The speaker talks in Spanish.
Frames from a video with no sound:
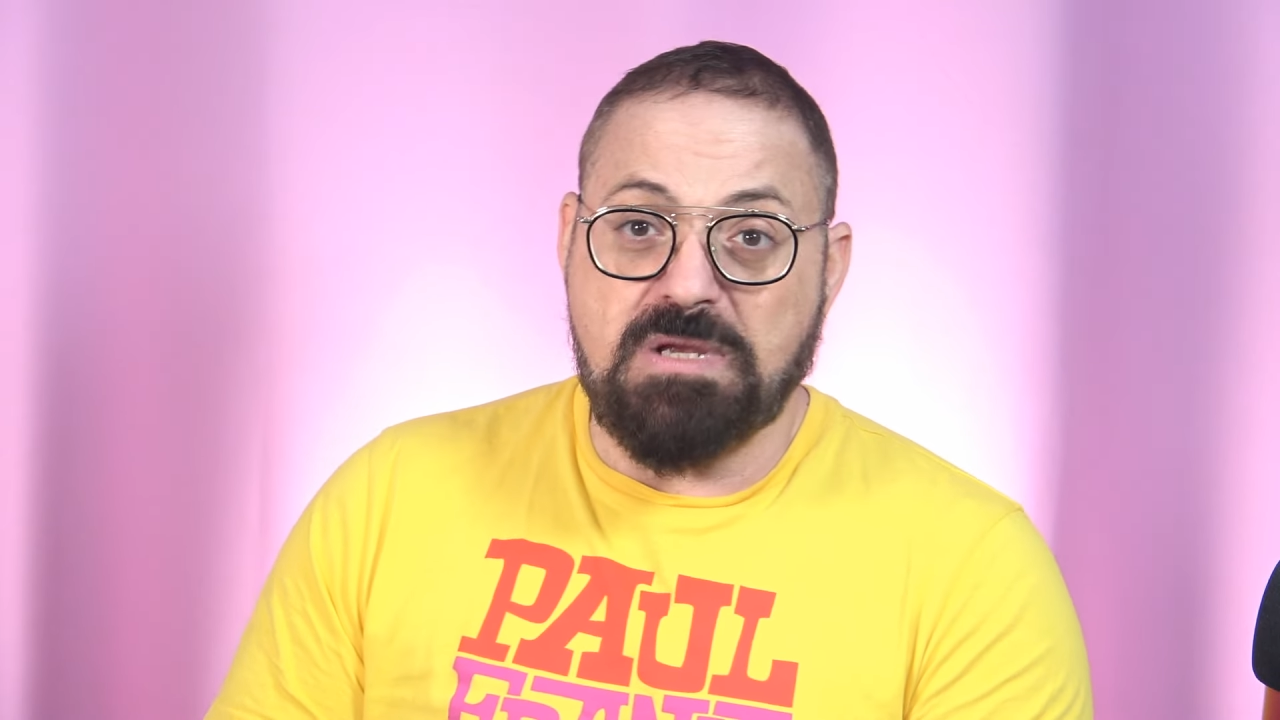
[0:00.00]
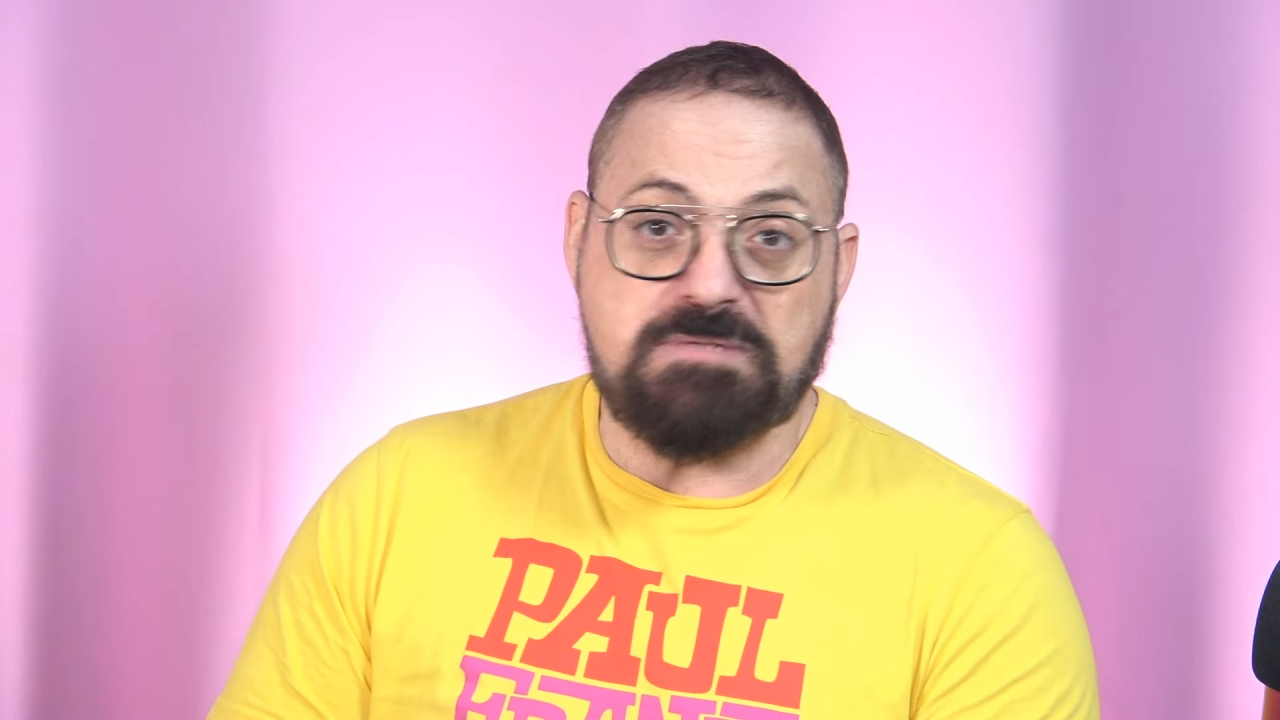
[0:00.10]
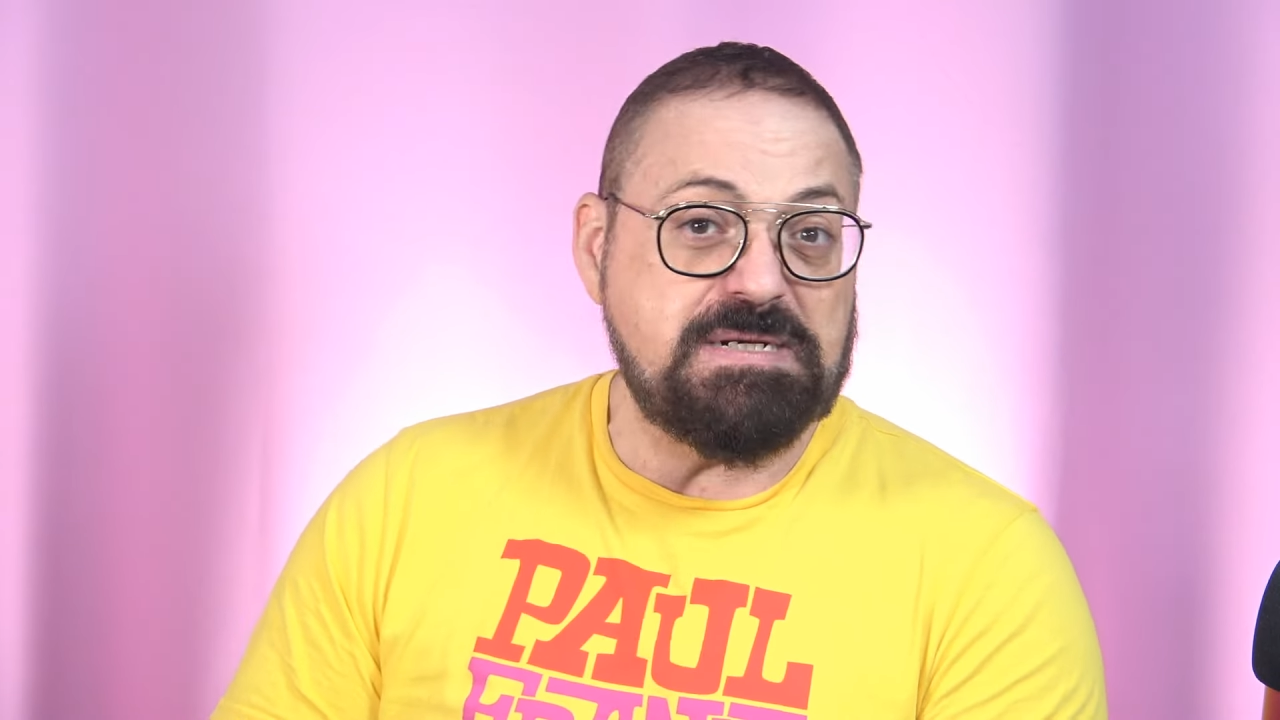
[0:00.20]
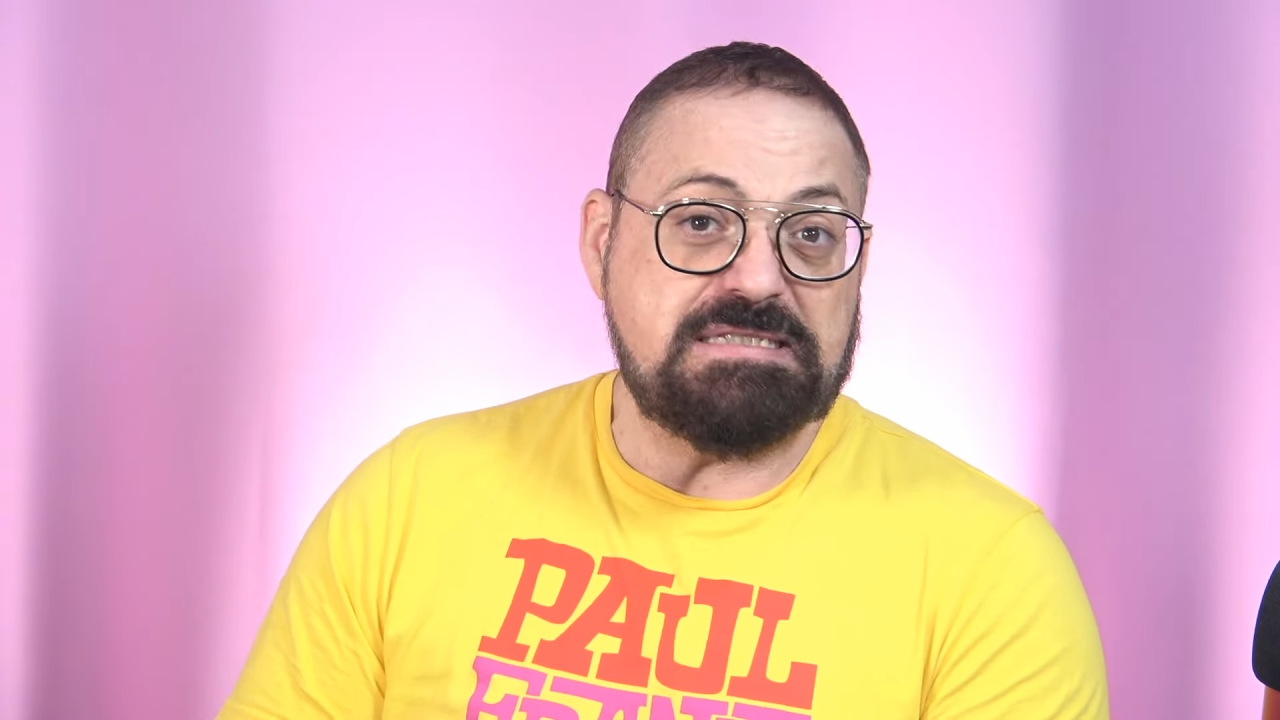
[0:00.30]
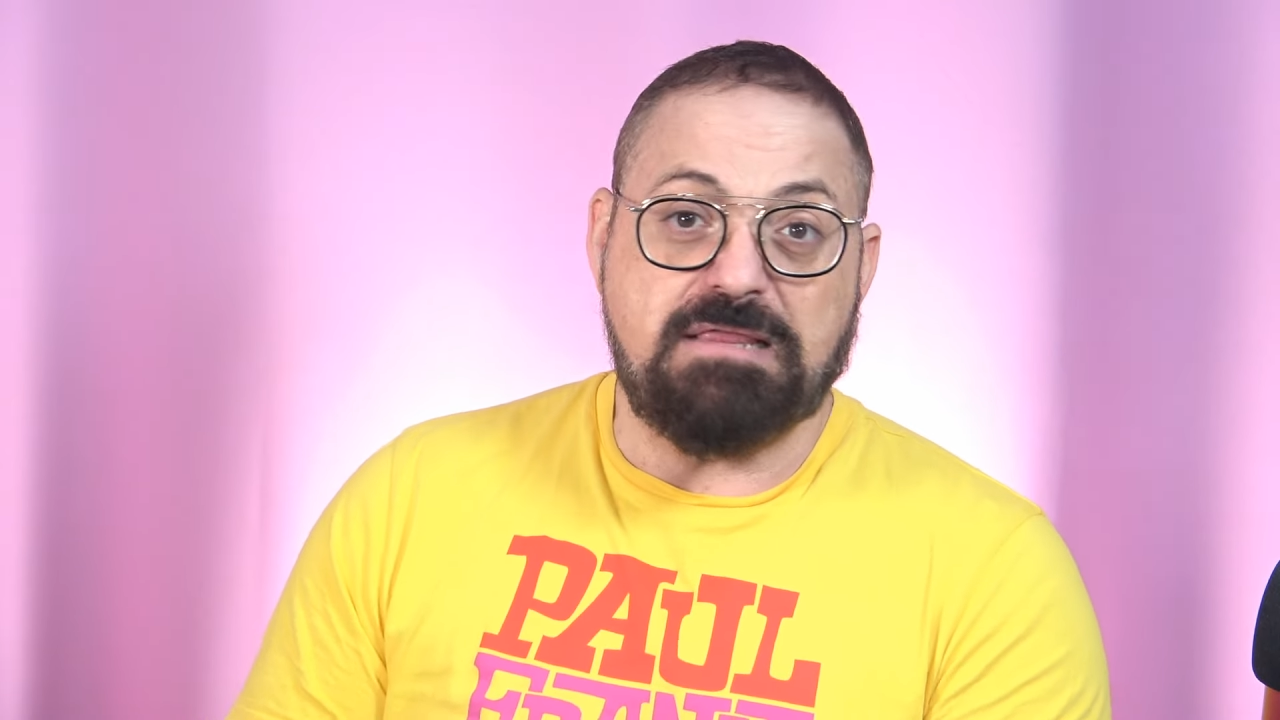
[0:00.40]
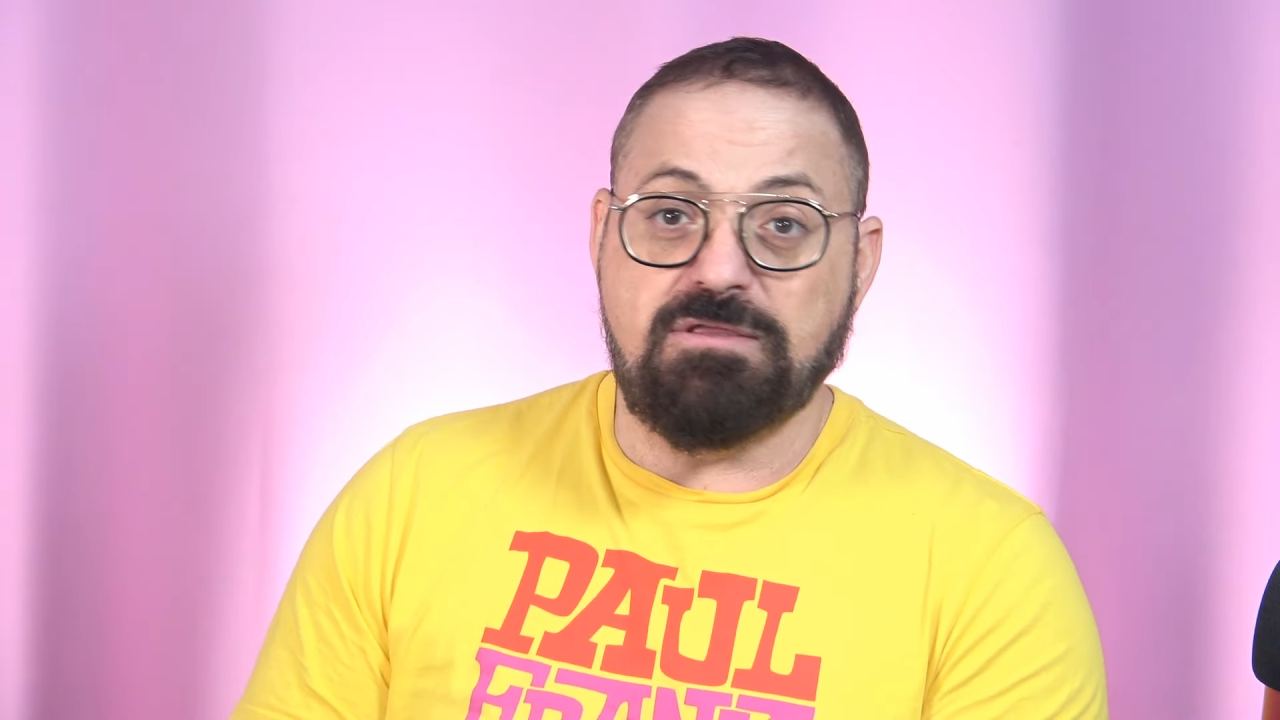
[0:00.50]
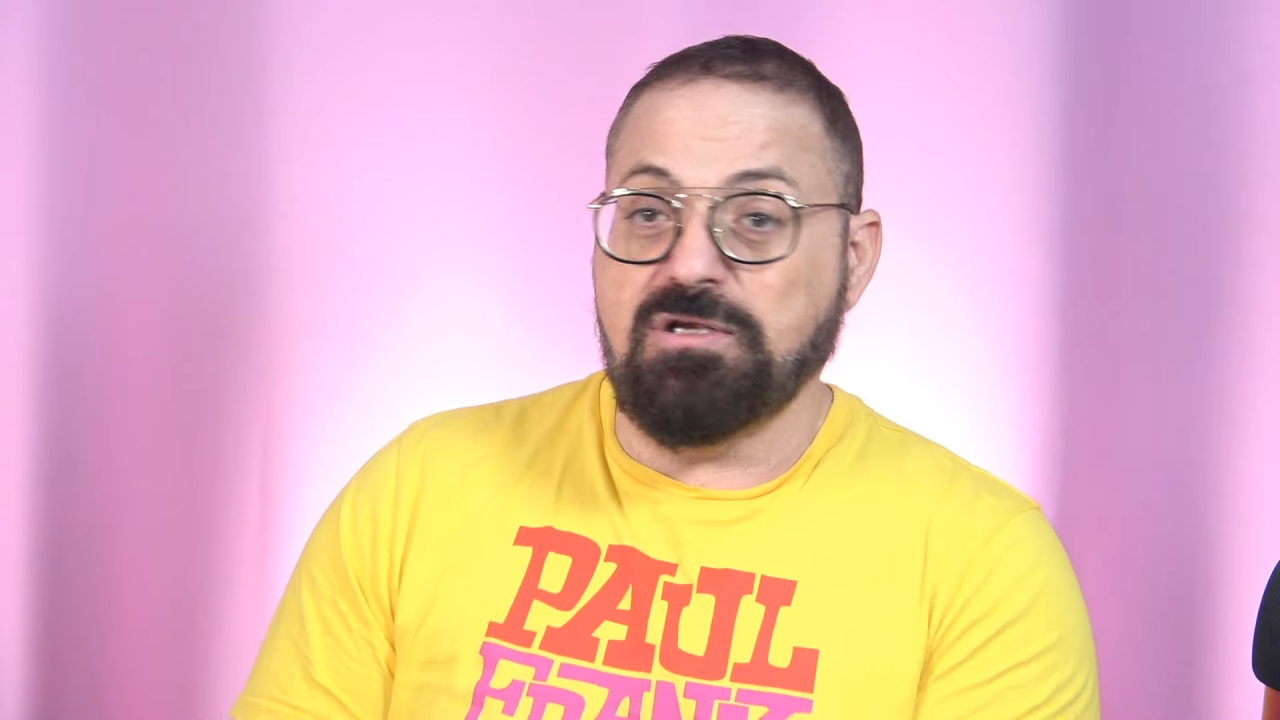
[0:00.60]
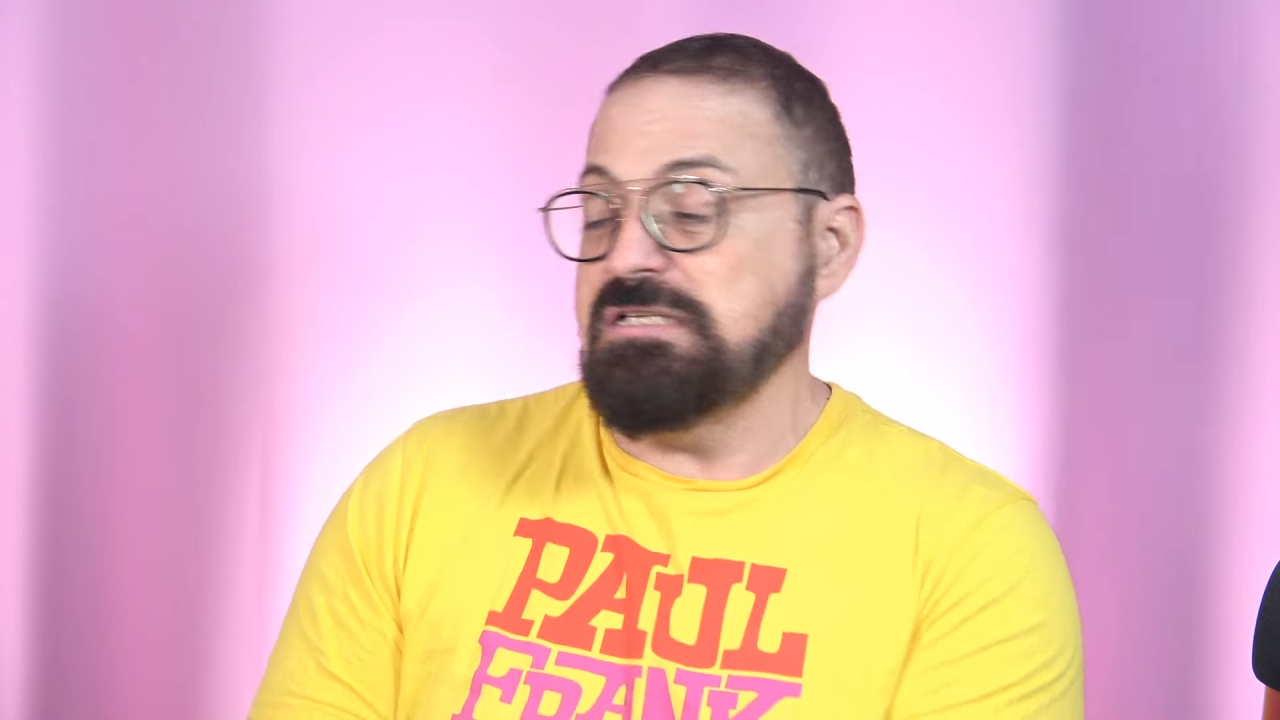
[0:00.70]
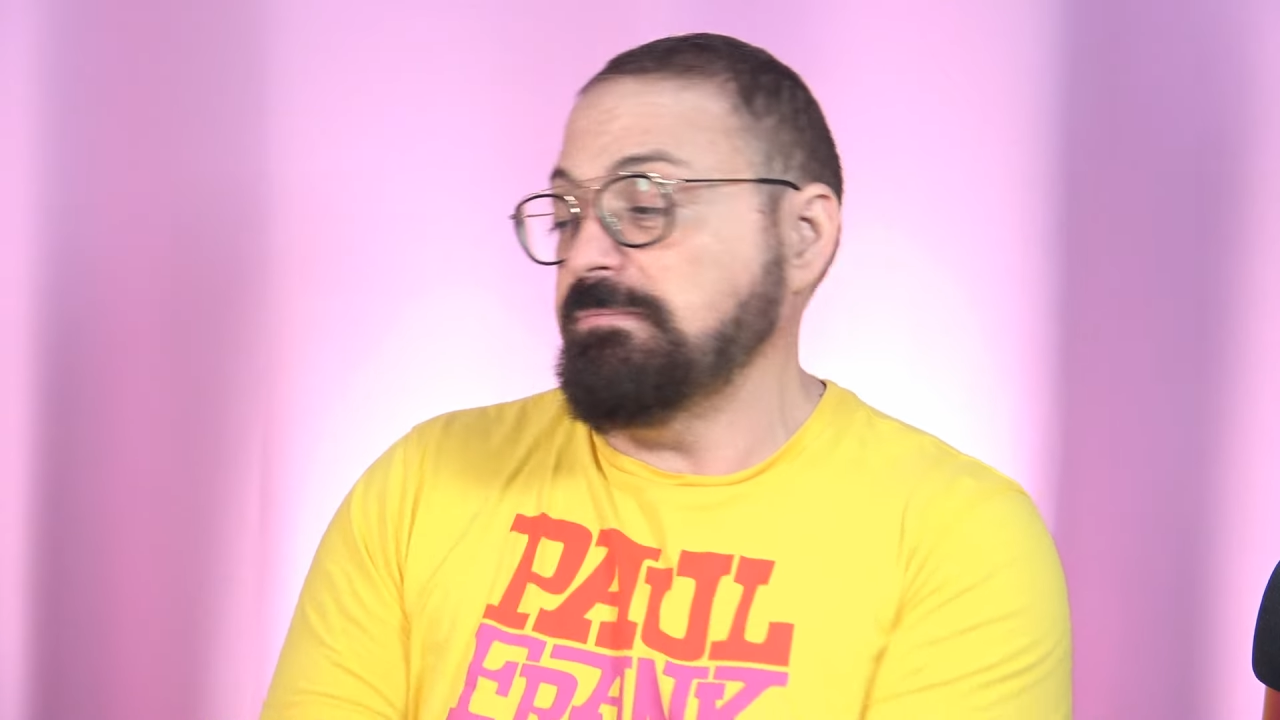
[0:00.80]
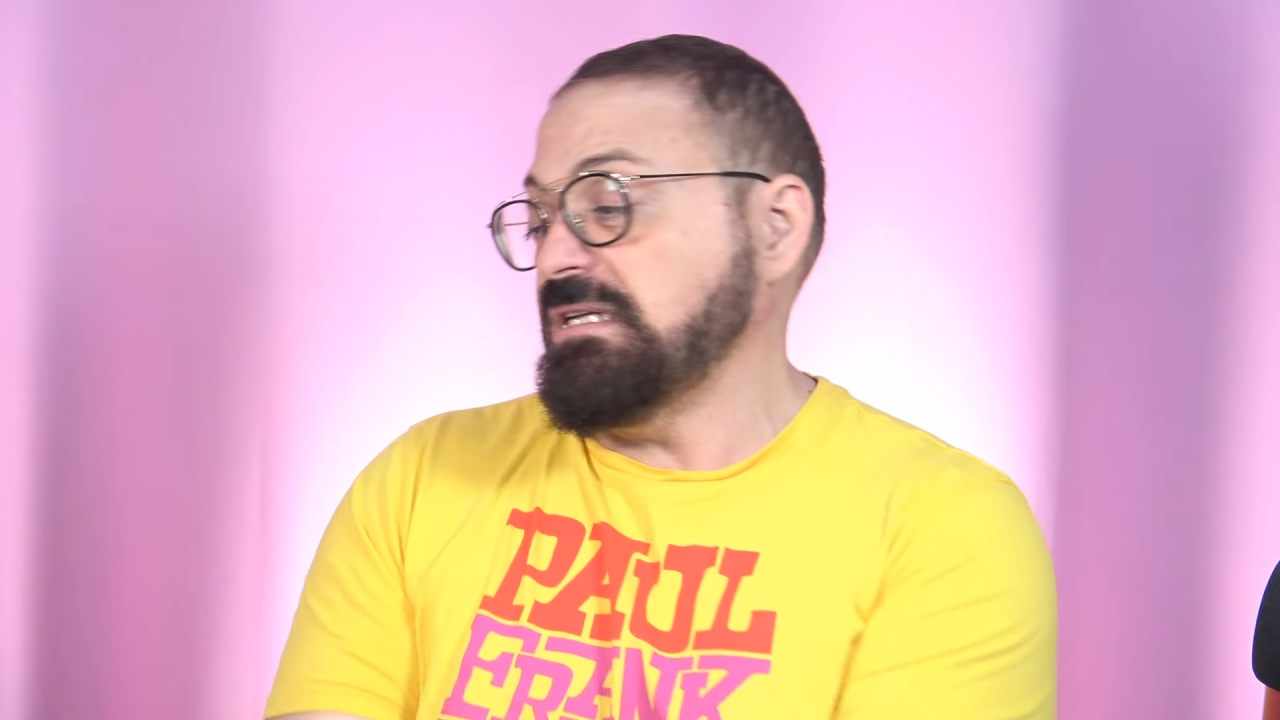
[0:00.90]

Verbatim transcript: más prestaciones ni